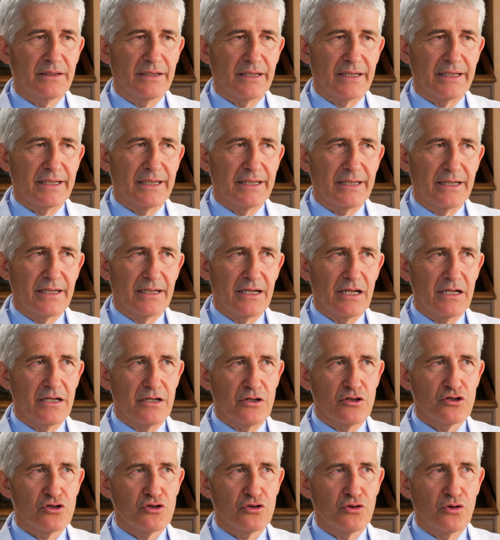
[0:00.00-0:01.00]
En
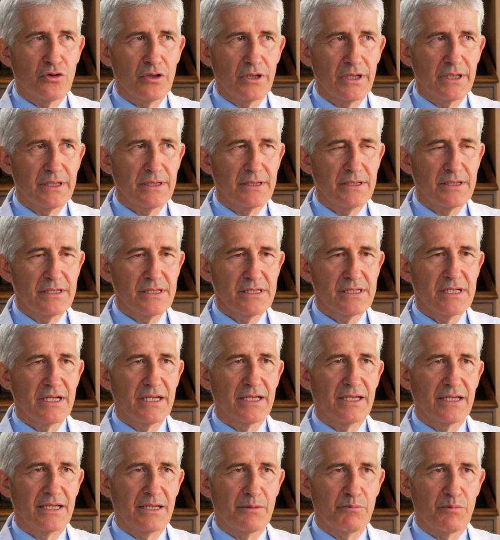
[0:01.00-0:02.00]
general son lentes
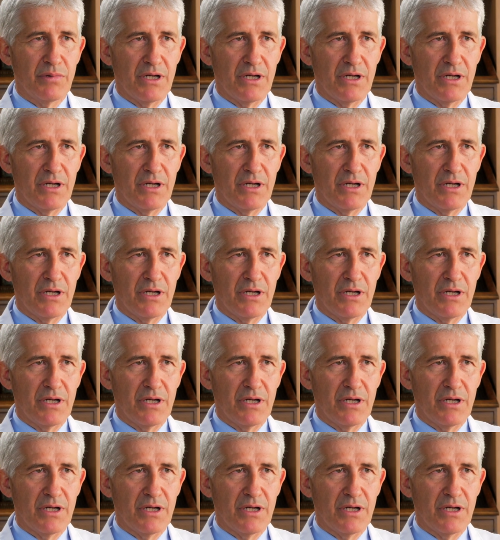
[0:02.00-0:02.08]
que